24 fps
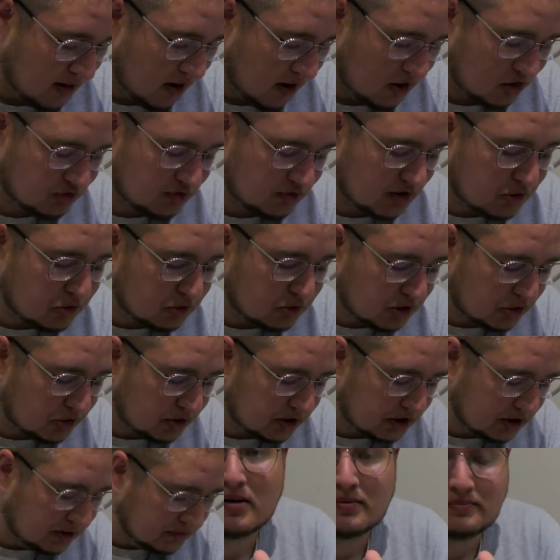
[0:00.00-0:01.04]
Je vais goûter au
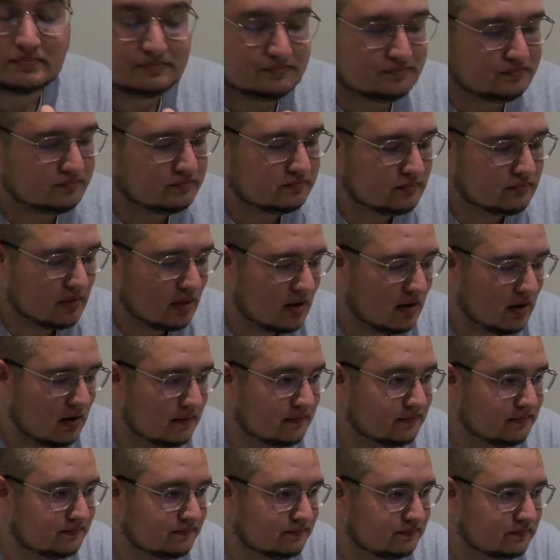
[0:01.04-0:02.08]
riz. il est vachement bon
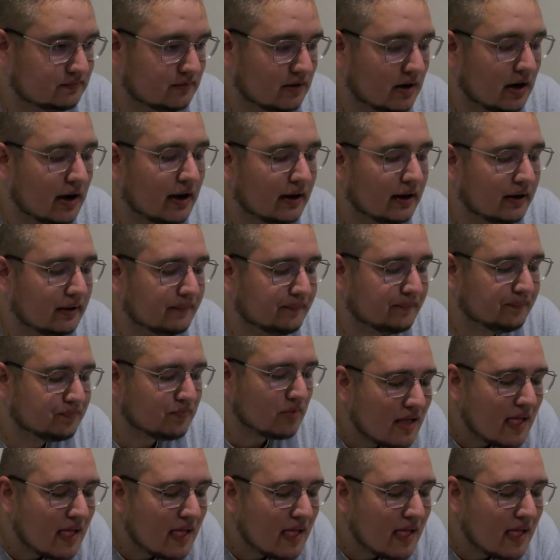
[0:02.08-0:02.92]
le Ouais. Mmh.